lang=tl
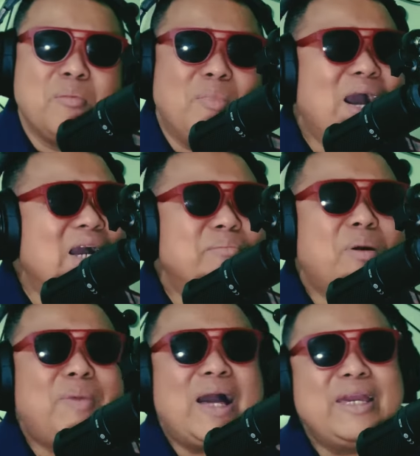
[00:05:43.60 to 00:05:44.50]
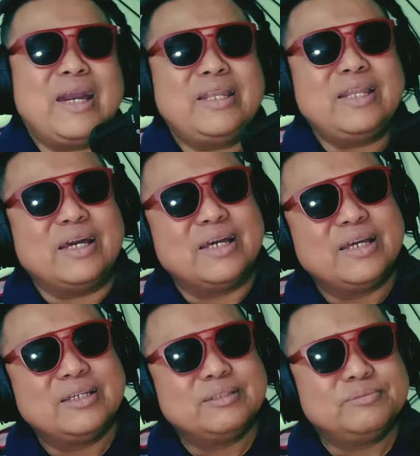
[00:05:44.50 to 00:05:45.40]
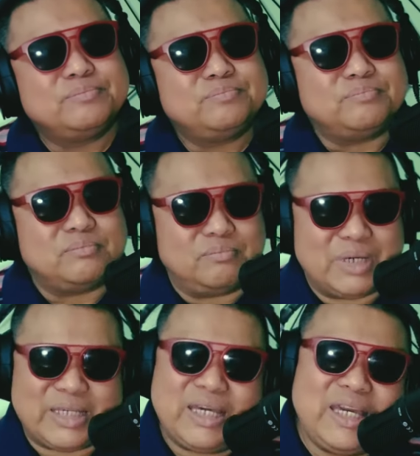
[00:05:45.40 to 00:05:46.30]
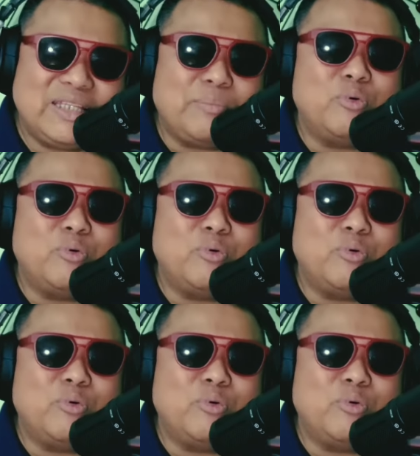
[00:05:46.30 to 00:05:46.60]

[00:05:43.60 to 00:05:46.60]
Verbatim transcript: Mga kababayan, makikita